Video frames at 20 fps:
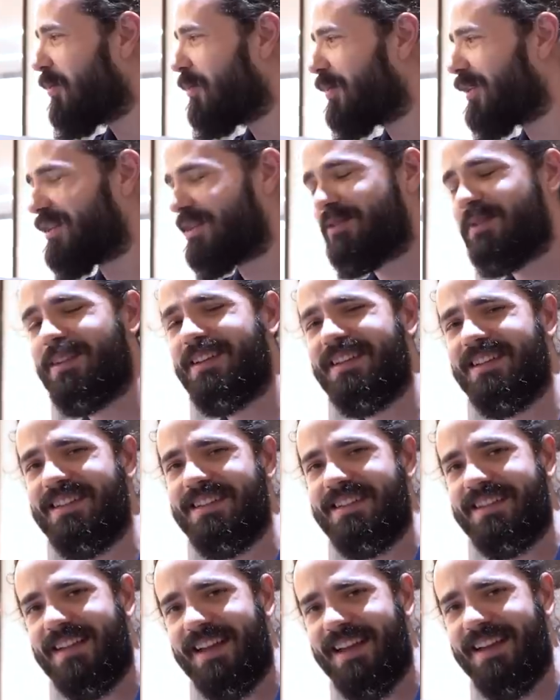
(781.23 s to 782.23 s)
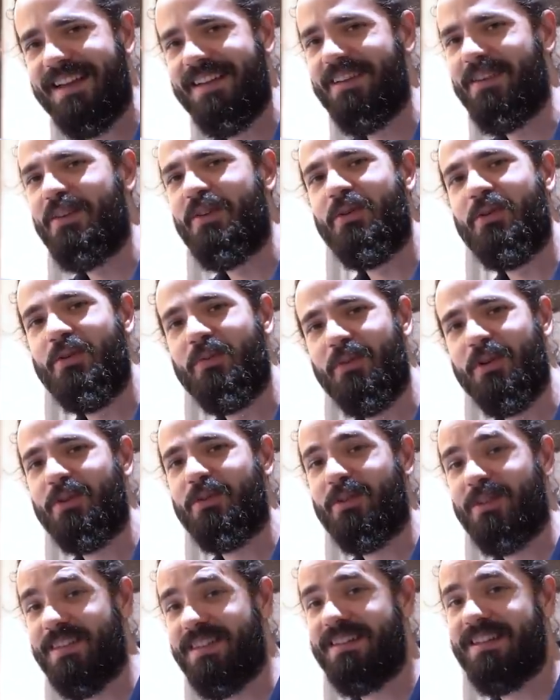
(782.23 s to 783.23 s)
impressionante é um
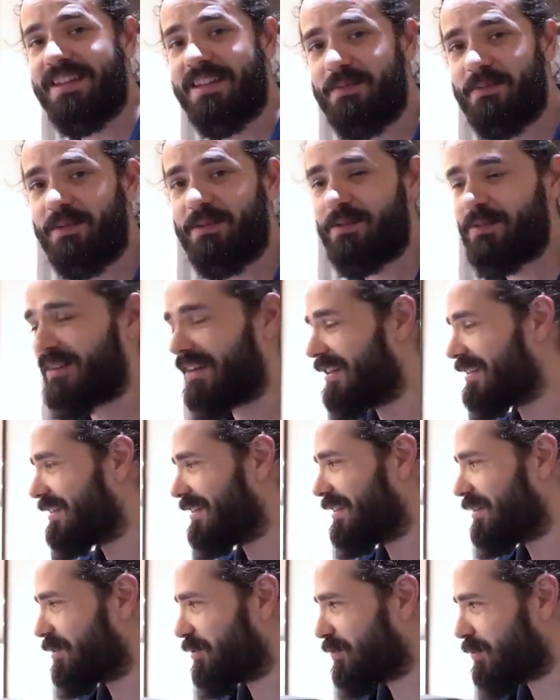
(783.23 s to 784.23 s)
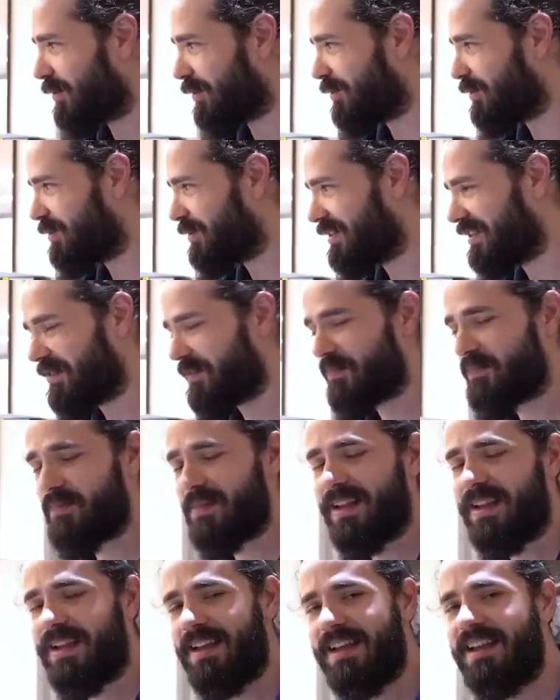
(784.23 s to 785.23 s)
motor de 6.3 litros produzir
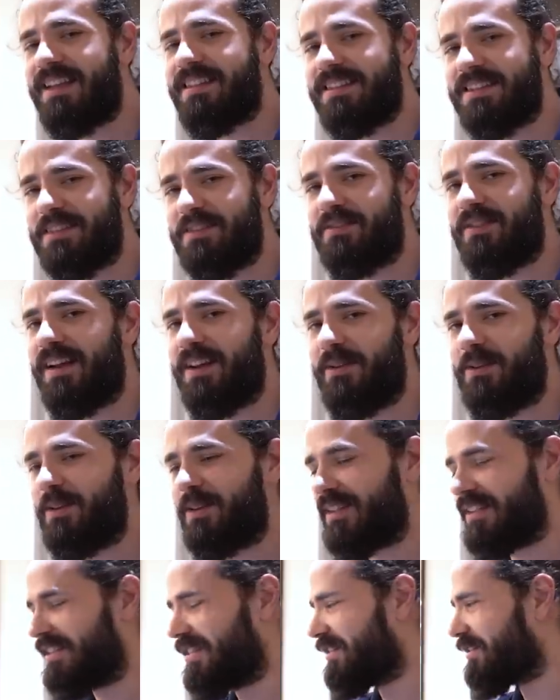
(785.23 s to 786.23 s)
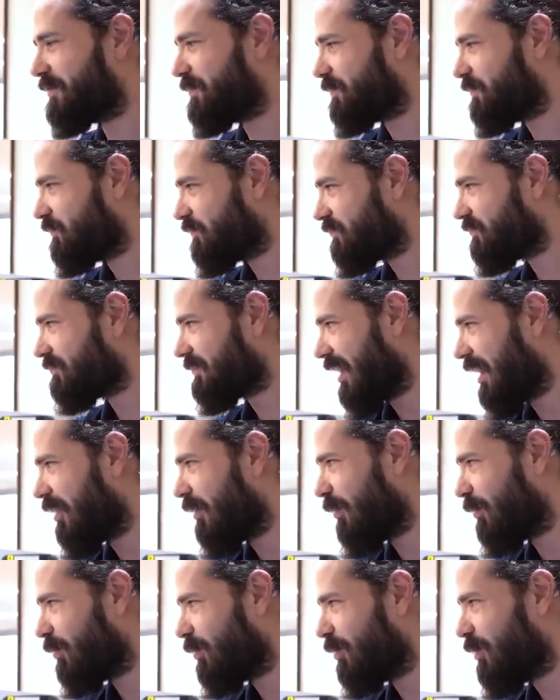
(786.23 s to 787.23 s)
esses valores. É
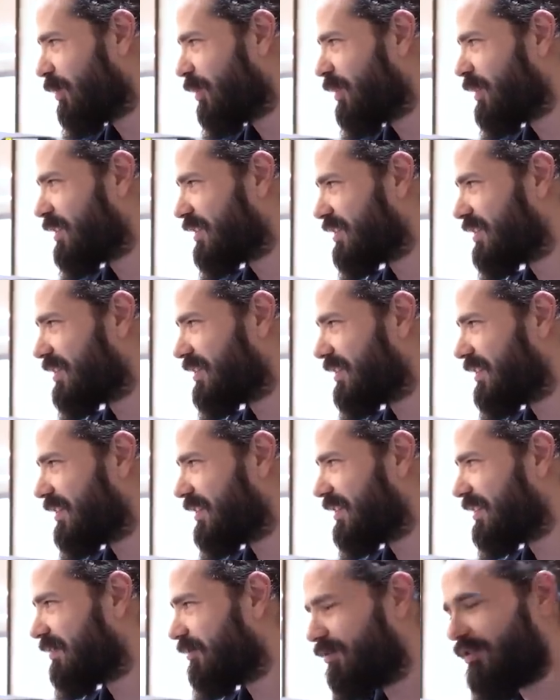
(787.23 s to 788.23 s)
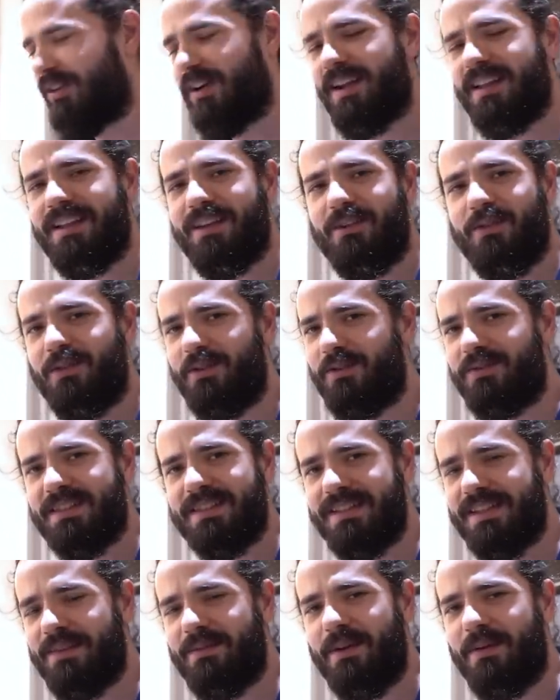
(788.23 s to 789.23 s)
algo fora da curva,
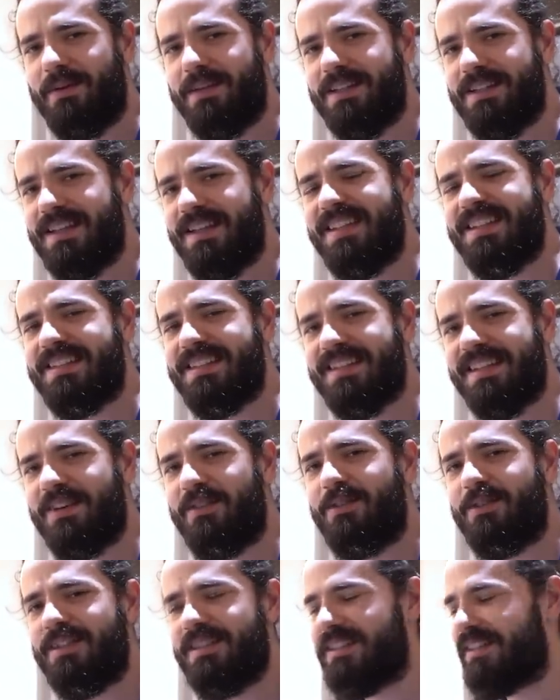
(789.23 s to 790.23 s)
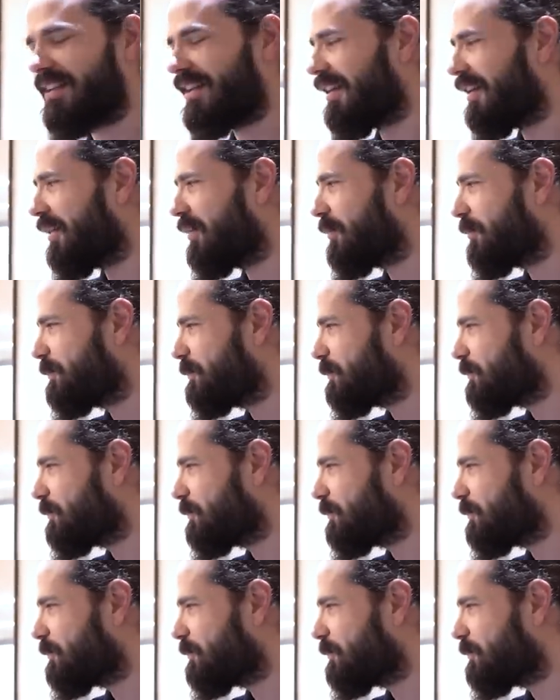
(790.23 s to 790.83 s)
extremamente extraordinário.